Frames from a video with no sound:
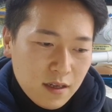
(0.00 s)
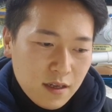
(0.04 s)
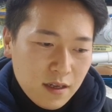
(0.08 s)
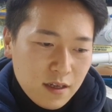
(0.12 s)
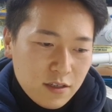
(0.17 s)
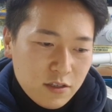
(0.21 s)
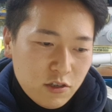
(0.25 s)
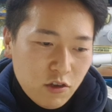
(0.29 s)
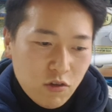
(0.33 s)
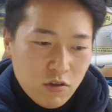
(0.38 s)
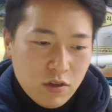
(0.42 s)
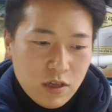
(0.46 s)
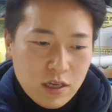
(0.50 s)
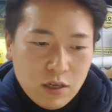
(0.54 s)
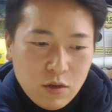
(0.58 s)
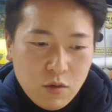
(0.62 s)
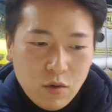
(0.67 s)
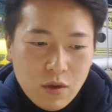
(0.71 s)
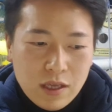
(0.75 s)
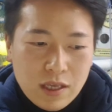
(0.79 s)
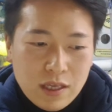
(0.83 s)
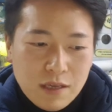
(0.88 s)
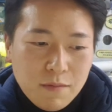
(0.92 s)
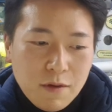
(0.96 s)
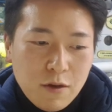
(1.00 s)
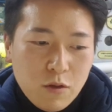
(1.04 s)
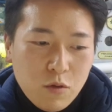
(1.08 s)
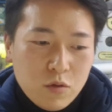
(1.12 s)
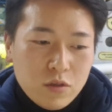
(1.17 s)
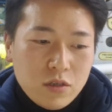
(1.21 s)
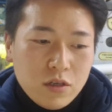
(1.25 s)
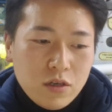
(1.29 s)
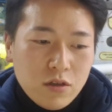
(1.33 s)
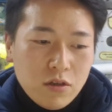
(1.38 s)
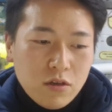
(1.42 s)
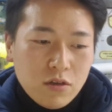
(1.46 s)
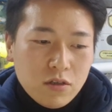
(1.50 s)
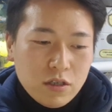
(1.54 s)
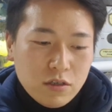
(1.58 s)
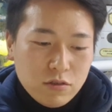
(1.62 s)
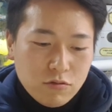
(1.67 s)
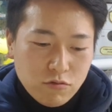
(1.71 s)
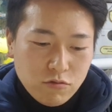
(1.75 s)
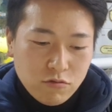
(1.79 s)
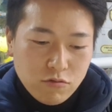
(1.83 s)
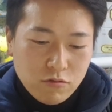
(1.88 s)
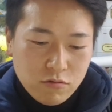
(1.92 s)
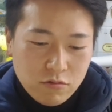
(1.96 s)
그래서 키로에
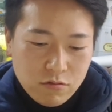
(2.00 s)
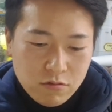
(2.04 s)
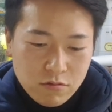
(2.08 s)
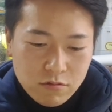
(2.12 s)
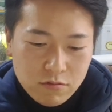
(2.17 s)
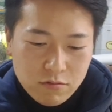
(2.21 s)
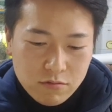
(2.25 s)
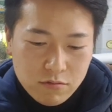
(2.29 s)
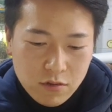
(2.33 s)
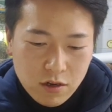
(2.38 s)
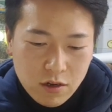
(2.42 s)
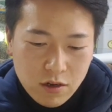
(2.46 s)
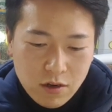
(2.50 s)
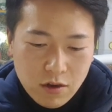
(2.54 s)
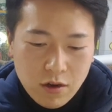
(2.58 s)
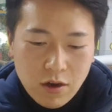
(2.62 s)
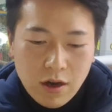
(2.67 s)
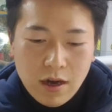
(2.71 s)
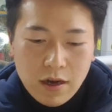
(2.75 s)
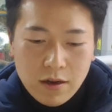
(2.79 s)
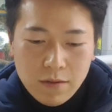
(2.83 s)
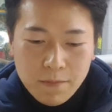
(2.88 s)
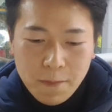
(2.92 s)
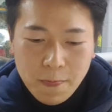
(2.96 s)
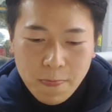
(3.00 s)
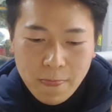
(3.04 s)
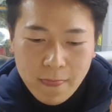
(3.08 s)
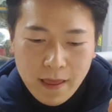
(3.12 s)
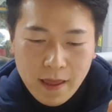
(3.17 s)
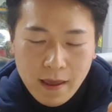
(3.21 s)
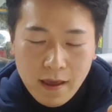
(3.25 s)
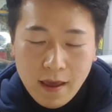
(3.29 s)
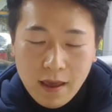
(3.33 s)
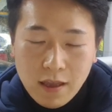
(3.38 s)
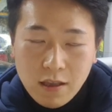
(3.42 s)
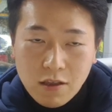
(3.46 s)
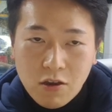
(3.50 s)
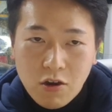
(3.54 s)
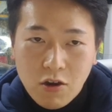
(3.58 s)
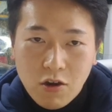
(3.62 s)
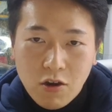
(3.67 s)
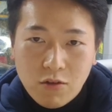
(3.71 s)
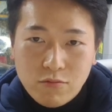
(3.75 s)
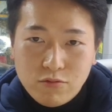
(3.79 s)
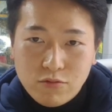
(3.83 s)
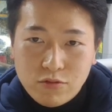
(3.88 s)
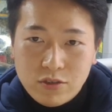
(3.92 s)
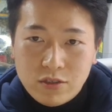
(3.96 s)
25,000원이고 어
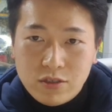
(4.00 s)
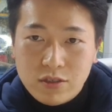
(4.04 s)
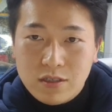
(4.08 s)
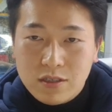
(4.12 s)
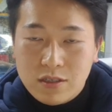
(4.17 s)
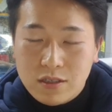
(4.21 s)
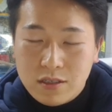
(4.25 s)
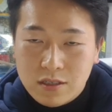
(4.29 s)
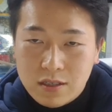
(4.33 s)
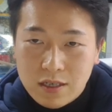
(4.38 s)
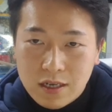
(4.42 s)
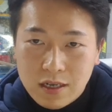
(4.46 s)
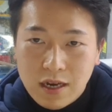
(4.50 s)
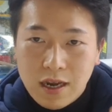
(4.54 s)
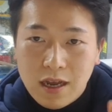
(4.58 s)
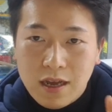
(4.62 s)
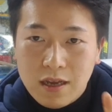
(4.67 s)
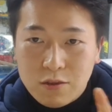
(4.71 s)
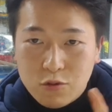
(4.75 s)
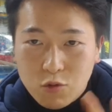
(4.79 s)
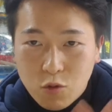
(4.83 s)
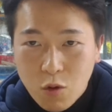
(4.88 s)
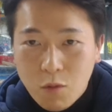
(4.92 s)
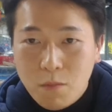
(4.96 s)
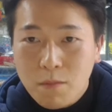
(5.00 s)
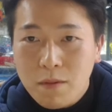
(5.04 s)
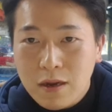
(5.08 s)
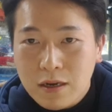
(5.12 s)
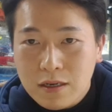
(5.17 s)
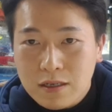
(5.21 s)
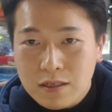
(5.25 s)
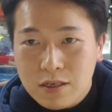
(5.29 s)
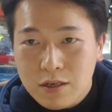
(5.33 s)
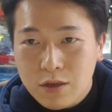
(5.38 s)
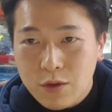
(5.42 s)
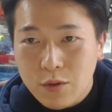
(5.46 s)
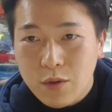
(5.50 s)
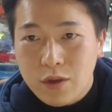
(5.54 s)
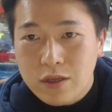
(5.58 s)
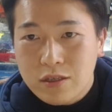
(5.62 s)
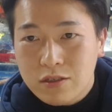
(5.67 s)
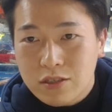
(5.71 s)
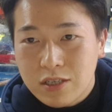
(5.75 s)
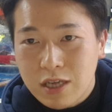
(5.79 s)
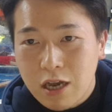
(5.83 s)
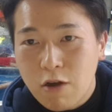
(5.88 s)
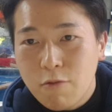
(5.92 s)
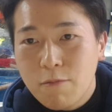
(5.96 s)
해녀분들이랑 통발을
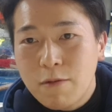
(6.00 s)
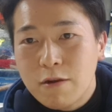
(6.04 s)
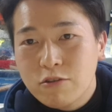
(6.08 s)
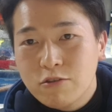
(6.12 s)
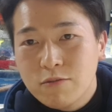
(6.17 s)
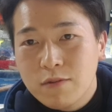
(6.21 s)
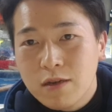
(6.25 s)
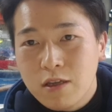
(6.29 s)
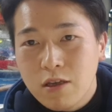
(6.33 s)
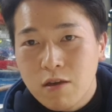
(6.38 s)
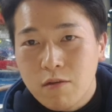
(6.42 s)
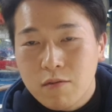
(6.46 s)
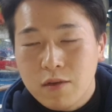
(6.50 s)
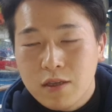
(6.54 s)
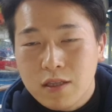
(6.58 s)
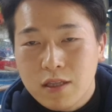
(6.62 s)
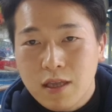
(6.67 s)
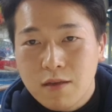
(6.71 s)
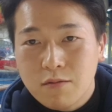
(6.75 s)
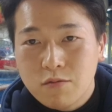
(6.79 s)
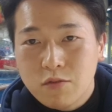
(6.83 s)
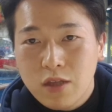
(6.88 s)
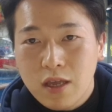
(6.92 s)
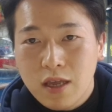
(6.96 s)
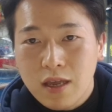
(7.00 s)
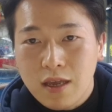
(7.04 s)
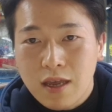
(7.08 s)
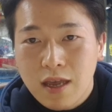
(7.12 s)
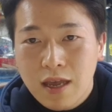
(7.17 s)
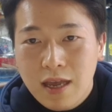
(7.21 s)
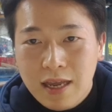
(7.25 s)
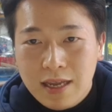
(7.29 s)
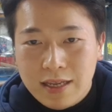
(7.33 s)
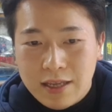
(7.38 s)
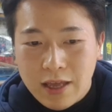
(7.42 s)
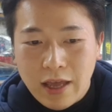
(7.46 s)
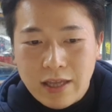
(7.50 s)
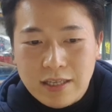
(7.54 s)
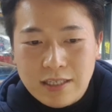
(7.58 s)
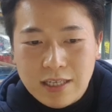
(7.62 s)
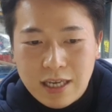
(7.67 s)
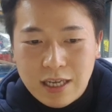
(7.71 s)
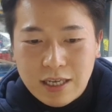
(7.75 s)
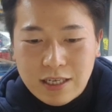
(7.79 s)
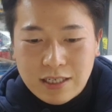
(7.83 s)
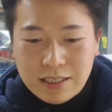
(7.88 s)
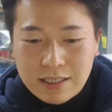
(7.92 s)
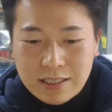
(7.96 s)
이용해서 작업할 수밖에 없기 때문에
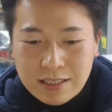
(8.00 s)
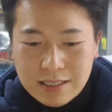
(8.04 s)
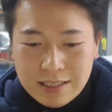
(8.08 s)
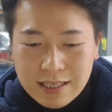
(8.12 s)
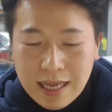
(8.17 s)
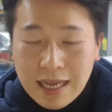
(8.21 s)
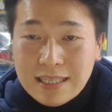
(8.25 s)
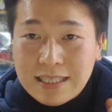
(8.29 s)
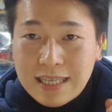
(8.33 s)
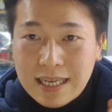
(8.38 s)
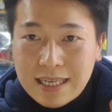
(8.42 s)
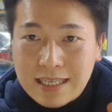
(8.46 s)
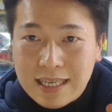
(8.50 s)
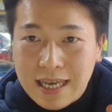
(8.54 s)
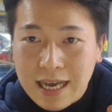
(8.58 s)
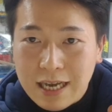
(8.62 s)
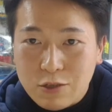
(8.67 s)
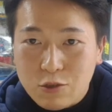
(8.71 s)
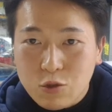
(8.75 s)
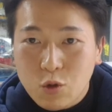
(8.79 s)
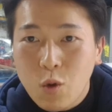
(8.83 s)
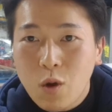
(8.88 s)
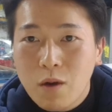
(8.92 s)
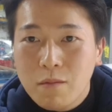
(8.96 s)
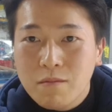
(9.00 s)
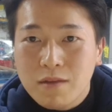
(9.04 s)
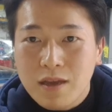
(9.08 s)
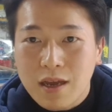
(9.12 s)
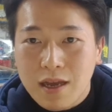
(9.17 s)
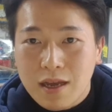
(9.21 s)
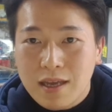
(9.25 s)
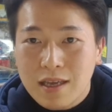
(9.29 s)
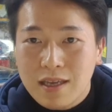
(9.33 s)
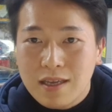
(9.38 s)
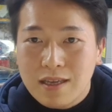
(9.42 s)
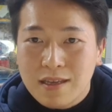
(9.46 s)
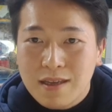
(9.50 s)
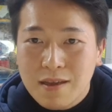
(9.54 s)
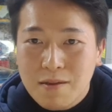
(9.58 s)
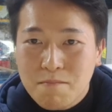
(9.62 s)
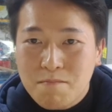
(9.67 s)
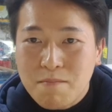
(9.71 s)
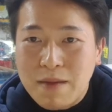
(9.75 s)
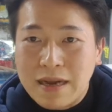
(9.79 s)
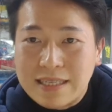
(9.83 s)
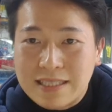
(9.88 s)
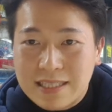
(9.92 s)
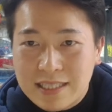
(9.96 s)
굉장히 그 생산량, 조업량이
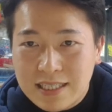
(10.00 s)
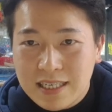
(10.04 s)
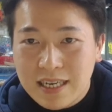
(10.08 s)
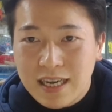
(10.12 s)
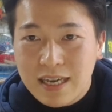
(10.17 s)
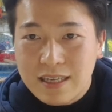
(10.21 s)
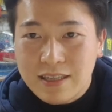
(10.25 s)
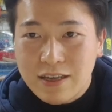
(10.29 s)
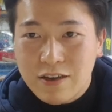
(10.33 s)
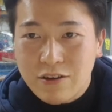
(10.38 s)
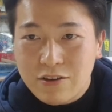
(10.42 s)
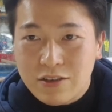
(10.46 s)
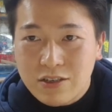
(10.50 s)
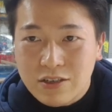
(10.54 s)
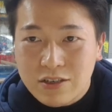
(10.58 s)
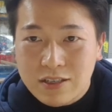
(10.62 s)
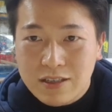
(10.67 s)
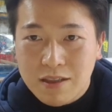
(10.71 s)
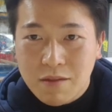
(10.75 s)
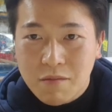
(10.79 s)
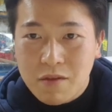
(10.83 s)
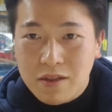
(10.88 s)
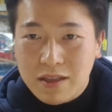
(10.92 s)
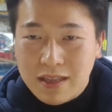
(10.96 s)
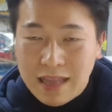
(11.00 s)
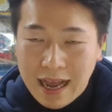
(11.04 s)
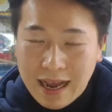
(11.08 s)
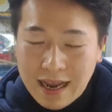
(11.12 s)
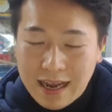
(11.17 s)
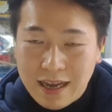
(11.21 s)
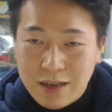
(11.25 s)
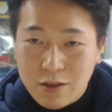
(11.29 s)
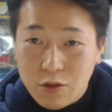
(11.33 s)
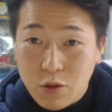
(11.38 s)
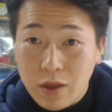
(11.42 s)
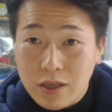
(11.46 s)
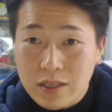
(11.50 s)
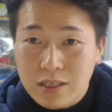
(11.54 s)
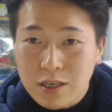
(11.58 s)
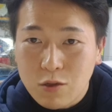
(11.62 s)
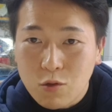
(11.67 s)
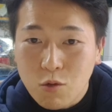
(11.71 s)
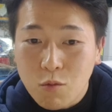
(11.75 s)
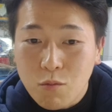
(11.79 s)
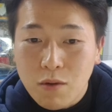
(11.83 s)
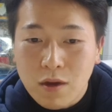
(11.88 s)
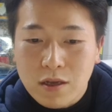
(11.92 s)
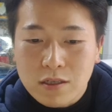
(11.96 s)
많지가 않아요. 그렇기 때문에 단가가 굉장히
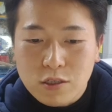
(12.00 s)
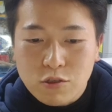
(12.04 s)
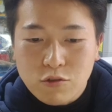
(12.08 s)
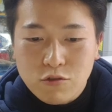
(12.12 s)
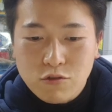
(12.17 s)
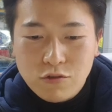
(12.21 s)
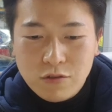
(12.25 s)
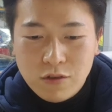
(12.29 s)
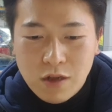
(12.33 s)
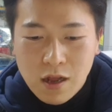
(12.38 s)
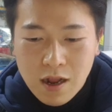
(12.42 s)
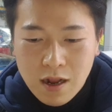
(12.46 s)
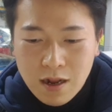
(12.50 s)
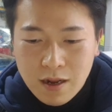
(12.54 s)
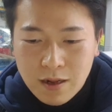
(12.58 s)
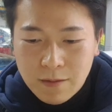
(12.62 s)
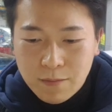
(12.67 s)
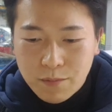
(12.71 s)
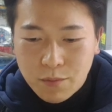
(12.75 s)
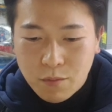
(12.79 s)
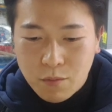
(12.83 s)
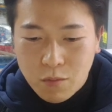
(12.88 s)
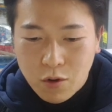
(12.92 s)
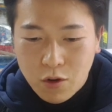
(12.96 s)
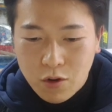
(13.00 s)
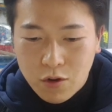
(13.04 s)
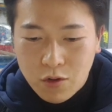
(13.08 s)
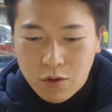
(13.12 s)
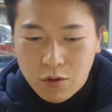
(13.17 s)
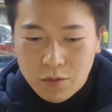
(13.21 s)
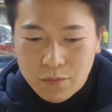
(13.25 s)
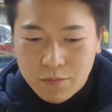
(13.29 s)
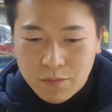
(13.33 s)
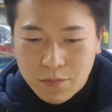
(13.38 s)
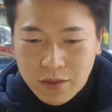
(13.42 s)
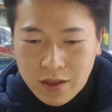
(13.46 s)
높아지고 뭐